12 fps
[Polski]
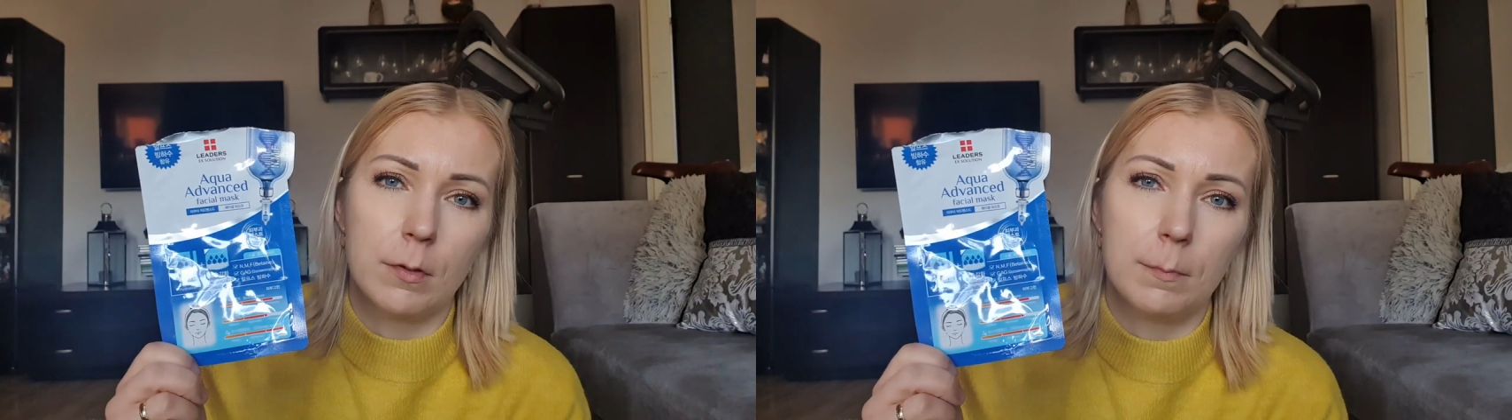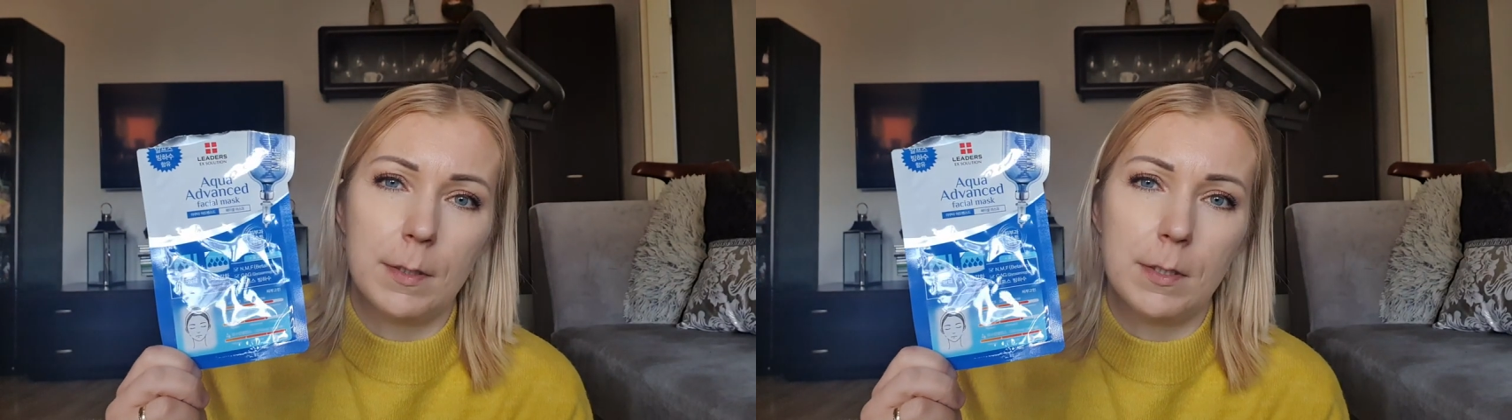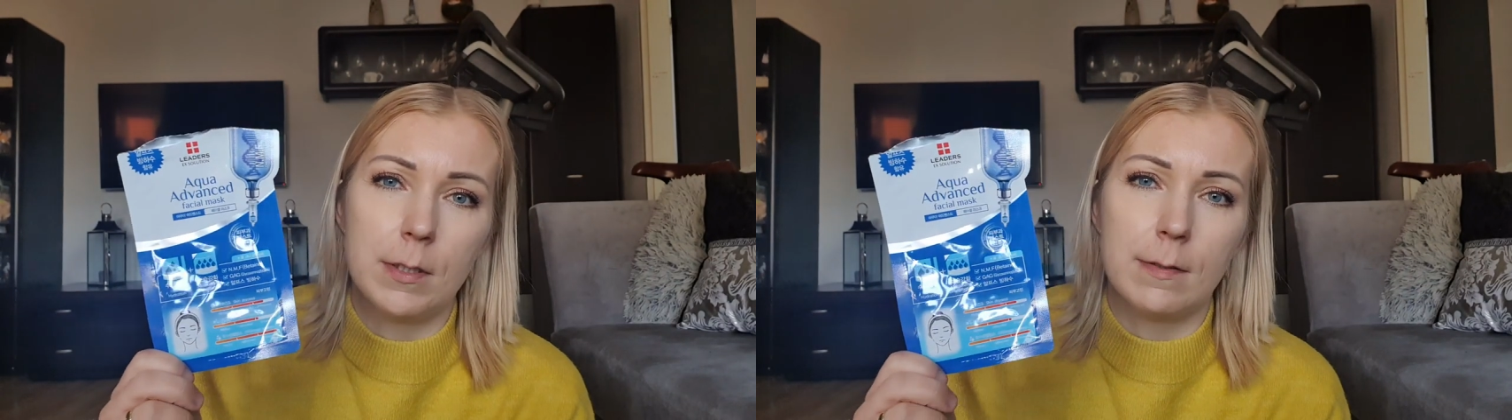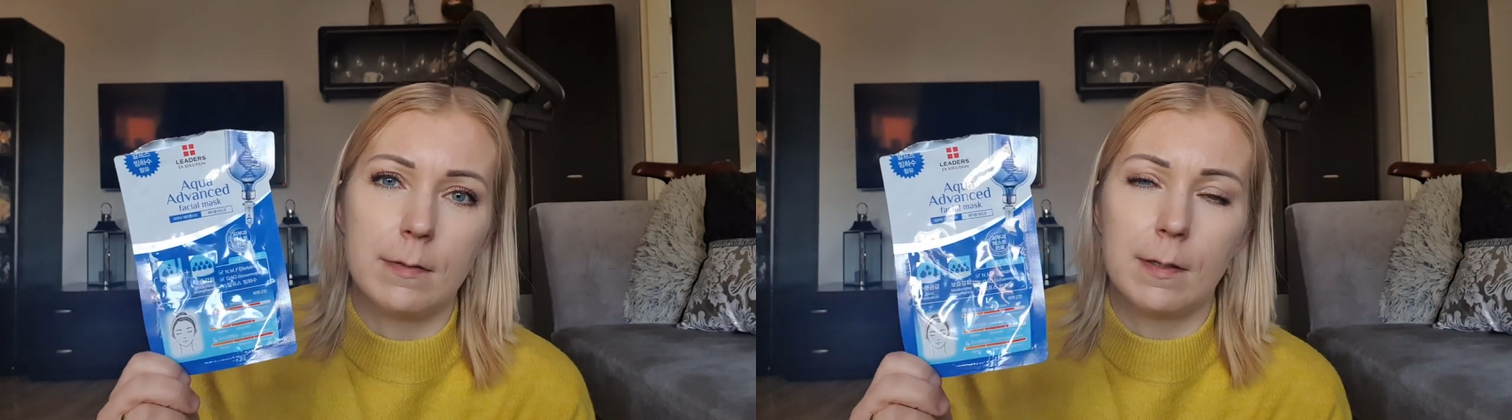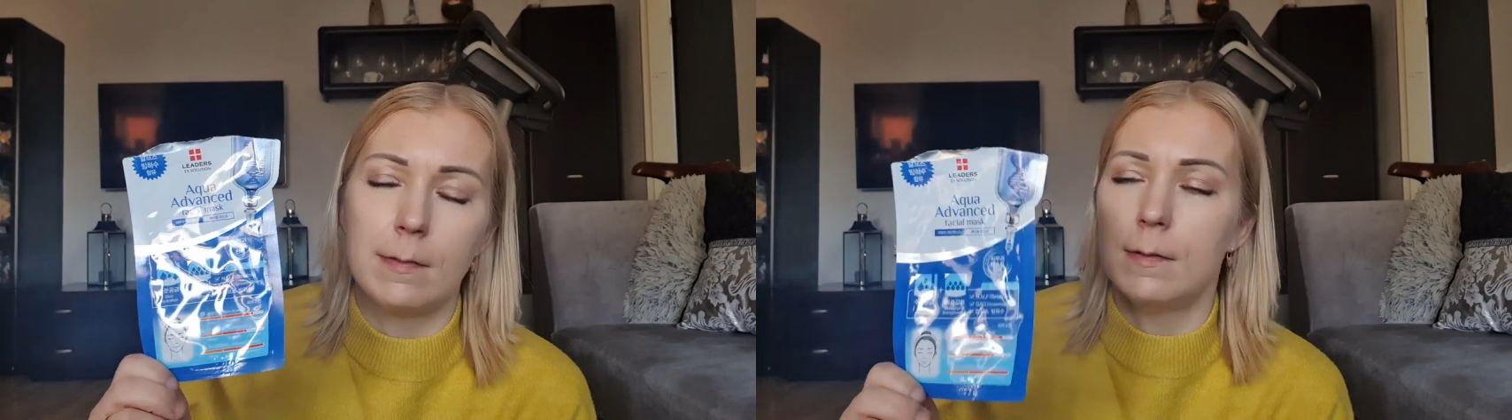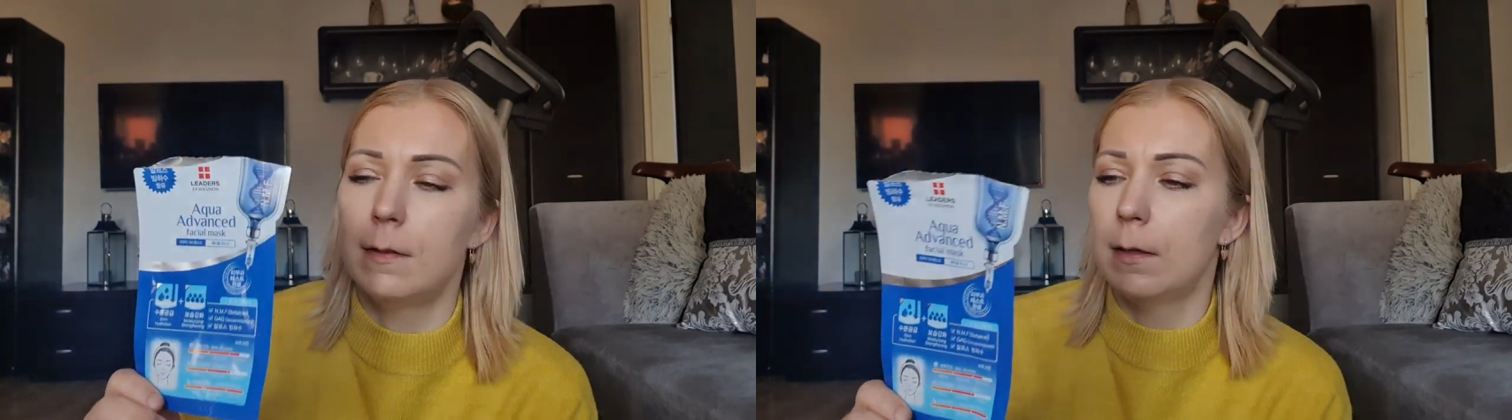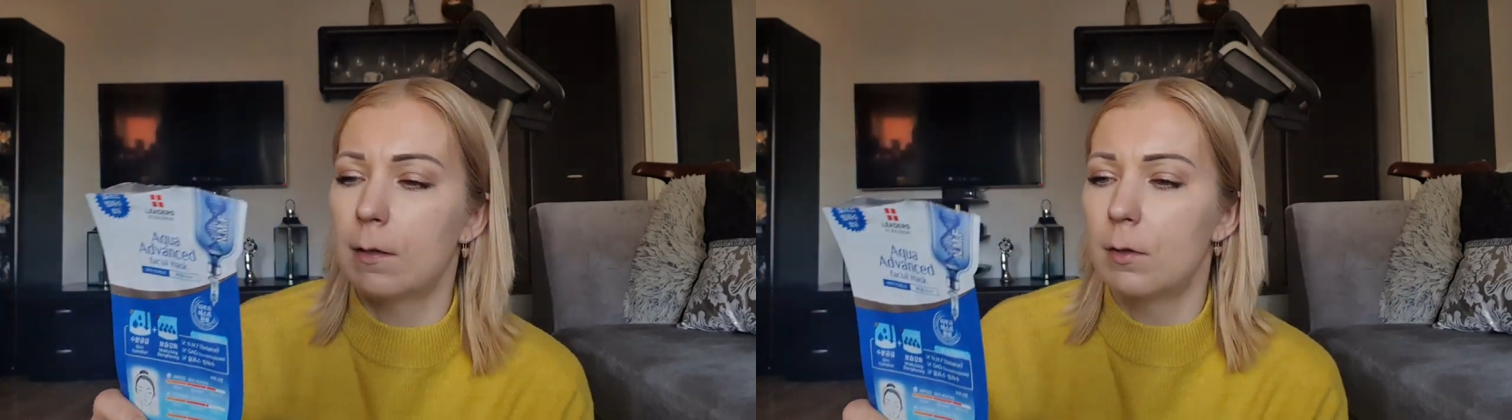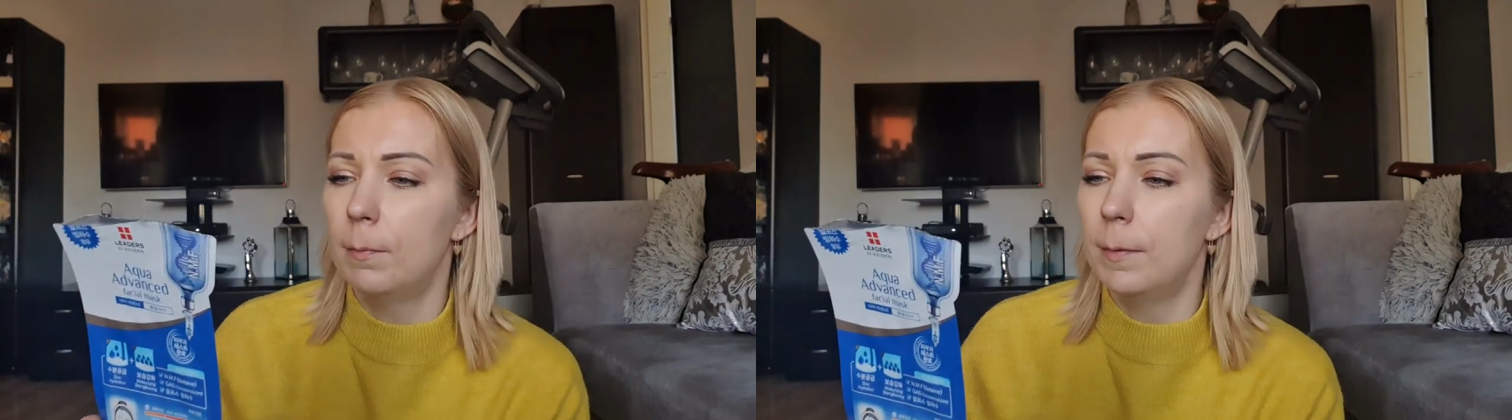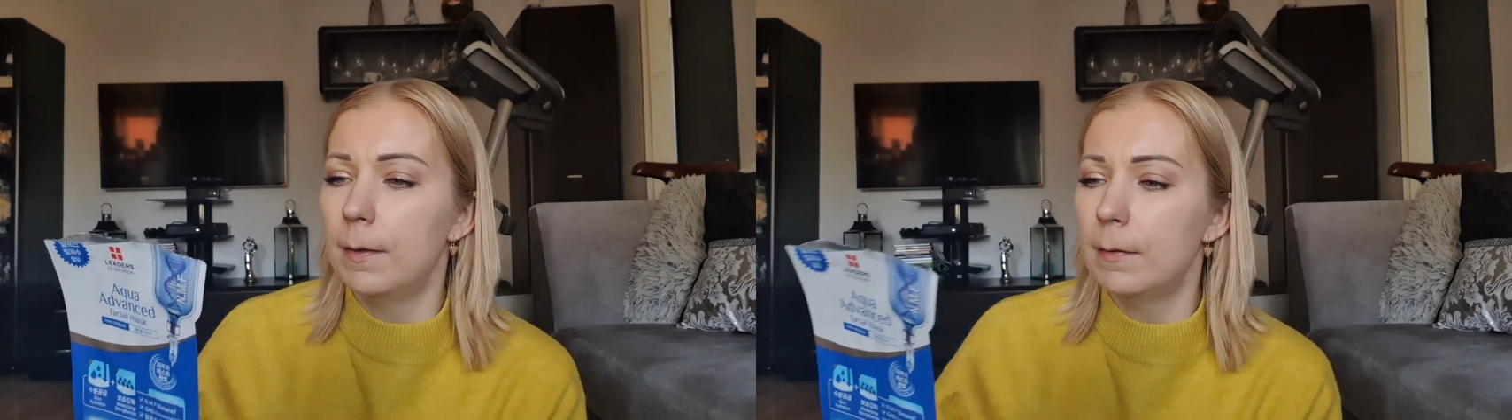męża z okazji Dnia
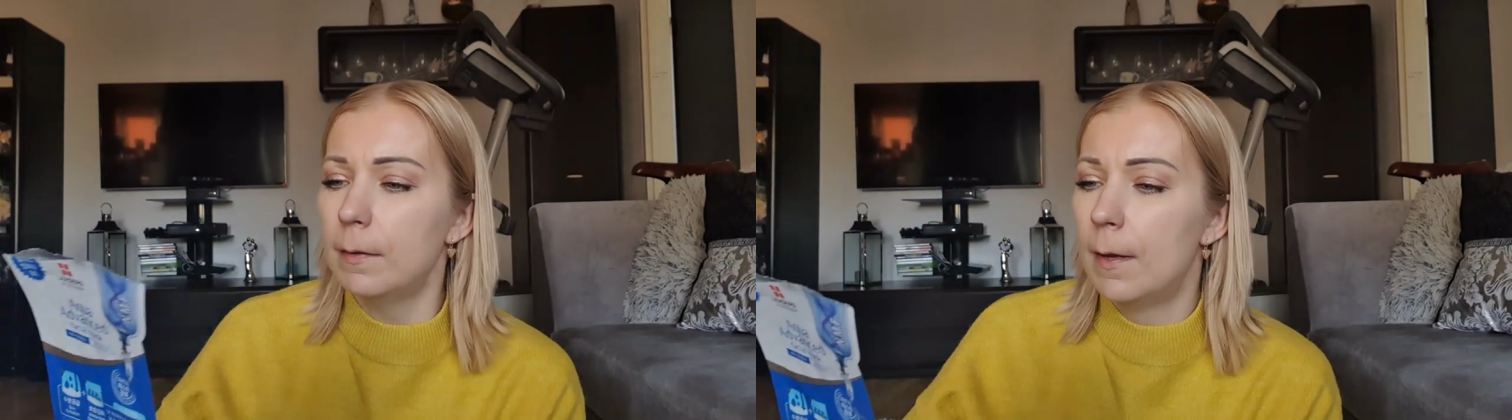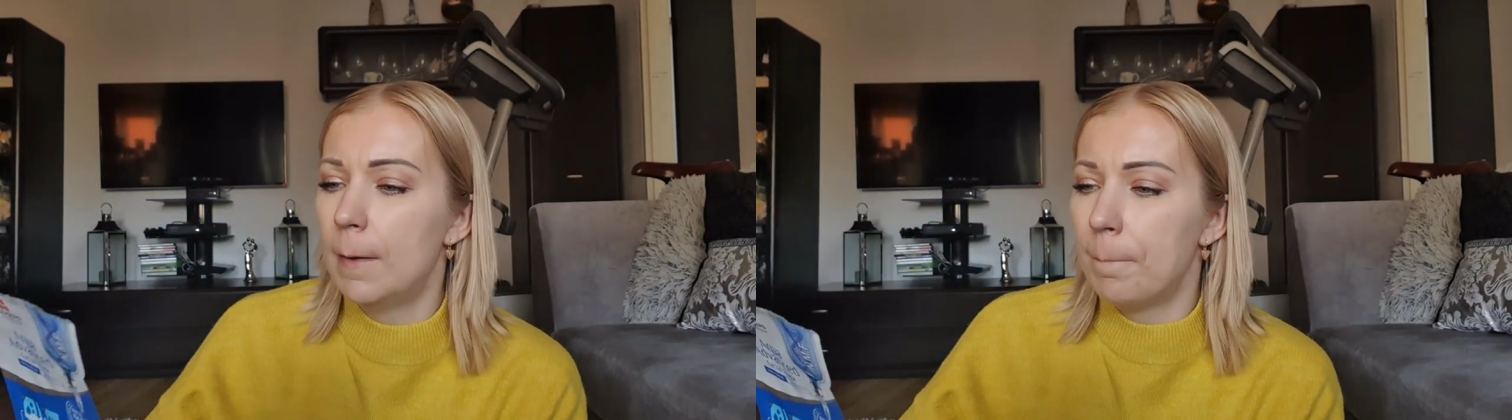Kobiet.